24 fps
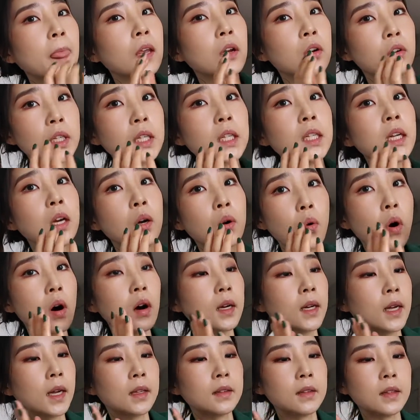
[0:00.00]
有一点点
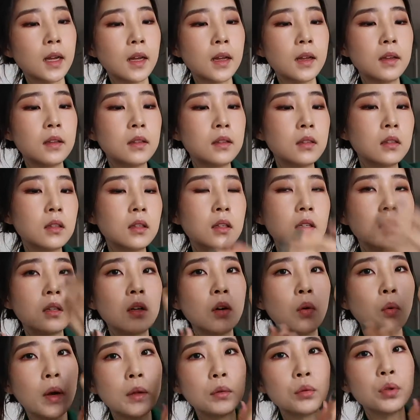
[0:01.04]
光感，但
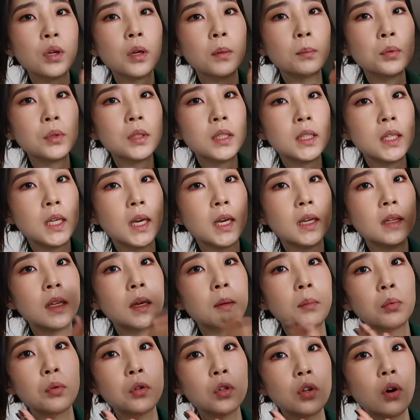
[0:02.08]
完全不粘
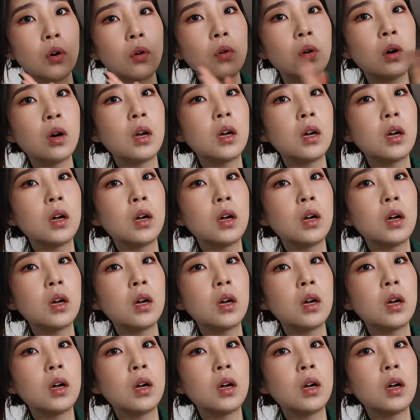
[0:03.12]
也不油。